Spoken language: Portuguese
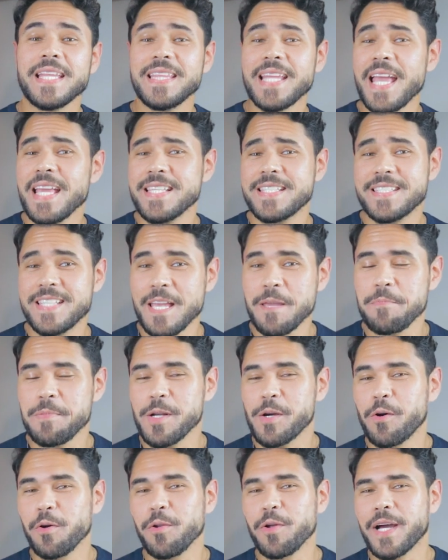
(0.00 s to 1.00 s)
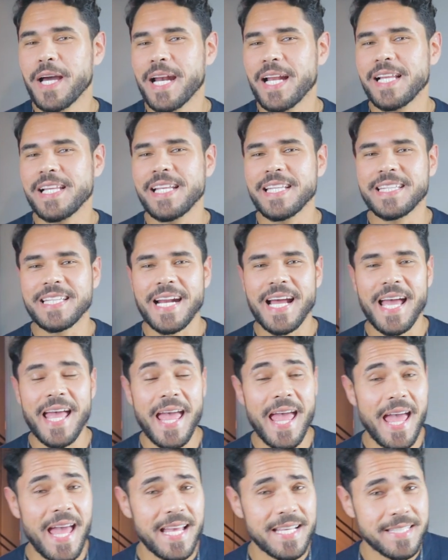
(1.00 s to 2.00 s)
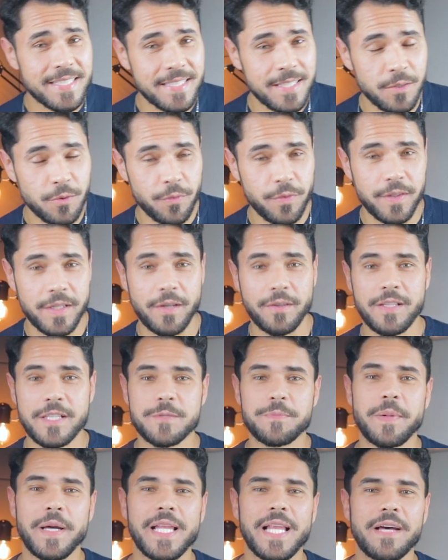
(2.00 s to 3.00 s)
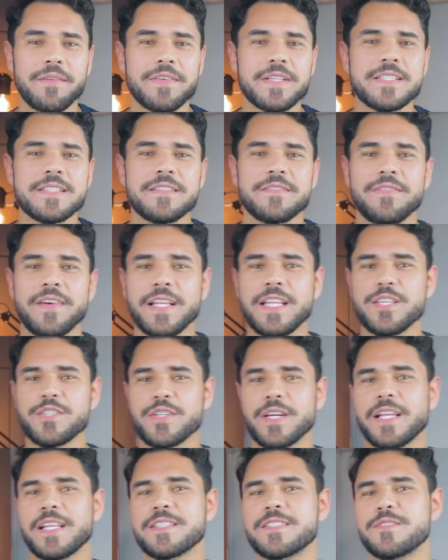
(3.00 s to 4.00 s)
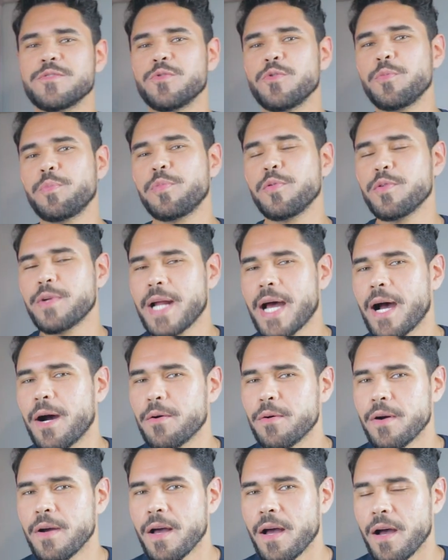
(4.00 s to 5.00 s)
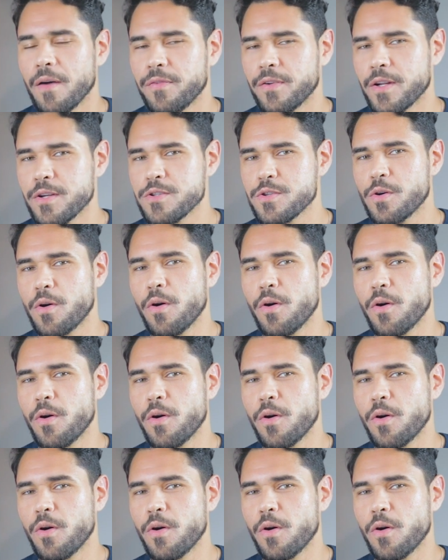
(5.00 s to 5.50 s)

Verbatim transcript: Nem sempre colocar a letra S no final das palavras vai deixá-las no plural. Afinal de